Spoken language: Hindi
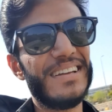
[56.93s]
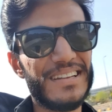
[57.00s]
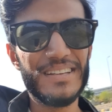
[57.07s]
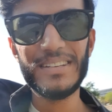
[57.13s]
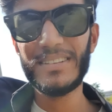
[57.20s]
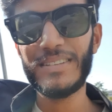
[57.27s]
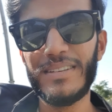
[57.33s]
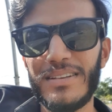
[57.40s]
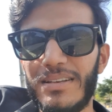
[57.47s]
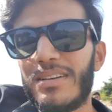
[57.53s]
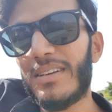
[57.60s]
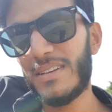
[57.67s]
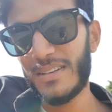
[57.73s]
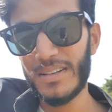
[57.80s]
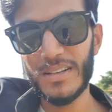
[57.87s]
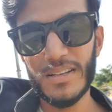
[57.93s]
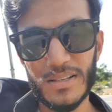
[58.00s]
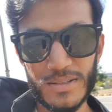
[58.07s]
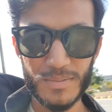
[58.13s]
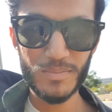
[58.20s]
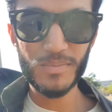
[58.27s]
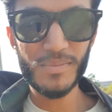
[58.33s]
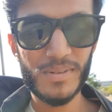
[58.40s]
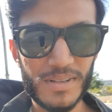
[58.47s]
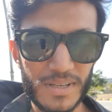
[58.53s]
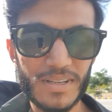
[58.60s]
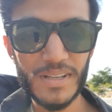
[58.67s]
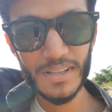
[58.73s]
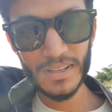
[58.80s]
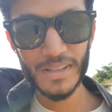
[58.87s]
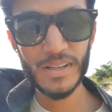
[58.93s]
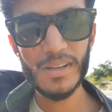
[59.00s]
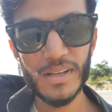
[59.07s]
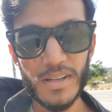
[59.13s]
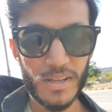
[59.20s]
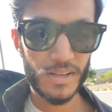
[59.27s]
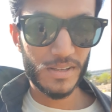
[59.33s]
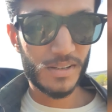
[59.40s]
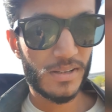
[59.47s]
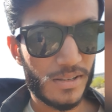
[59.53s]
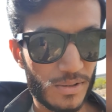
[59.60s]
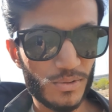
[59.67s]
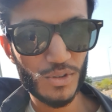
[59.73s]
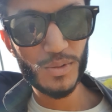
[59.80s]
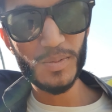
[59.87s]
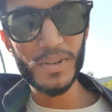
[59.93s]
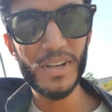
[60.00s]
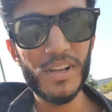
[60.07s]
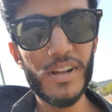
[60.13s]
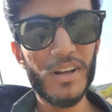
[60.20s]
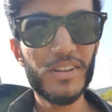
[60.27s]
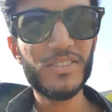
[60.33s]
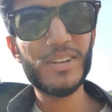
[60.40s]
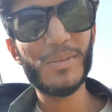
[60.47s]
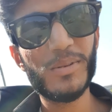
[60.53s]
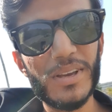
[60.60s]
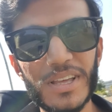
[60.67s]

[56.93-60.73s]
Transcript: अच्छा तू क्या बता रहा था ट्रेन पे आए थे लास्ट टाइम क्या हुआ था कुछ भी नहीं लास्ट टाइम